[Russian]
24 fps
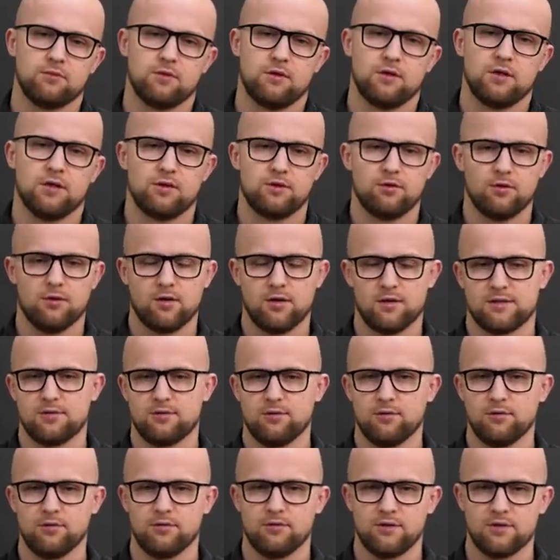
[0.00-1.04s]
которых
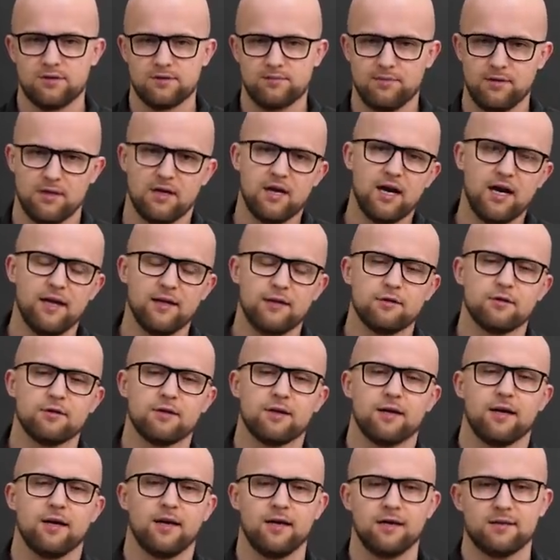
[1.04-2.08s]
стоит избегать,
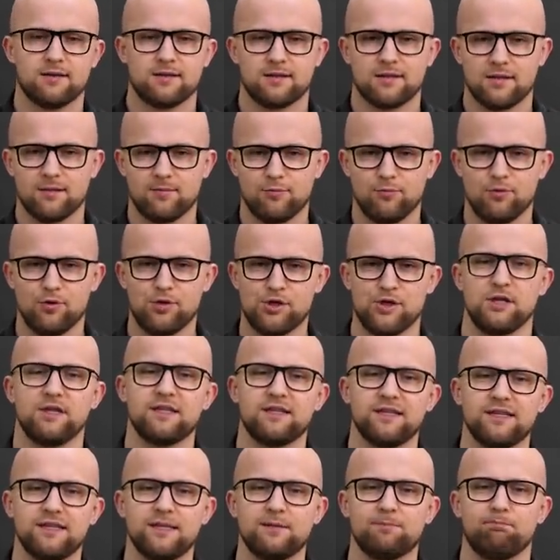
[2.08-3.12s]
это
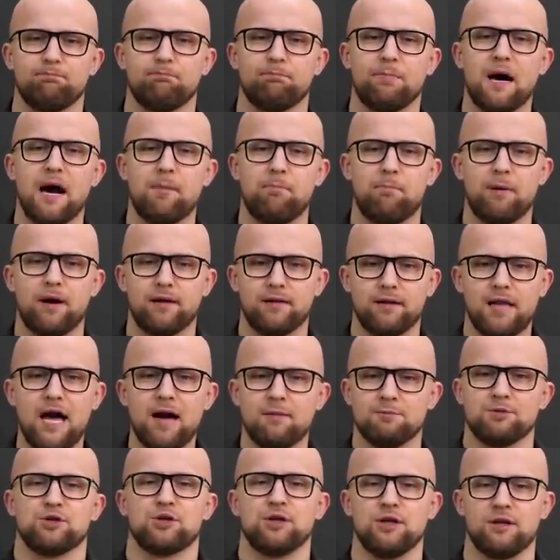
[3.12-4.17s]

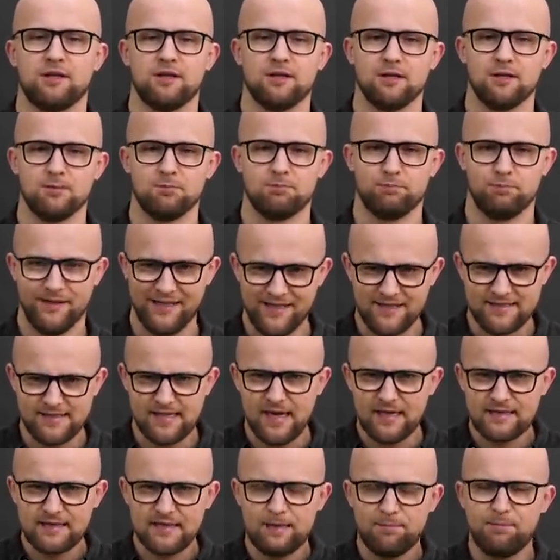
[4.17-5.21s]
мужчины-пополамщики.
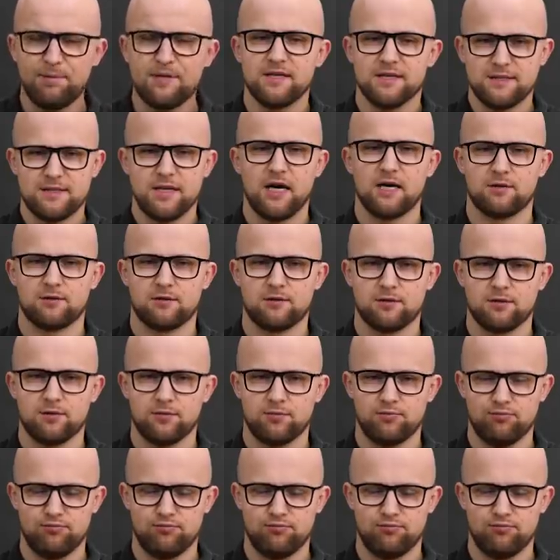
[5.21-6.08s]
50 на 50.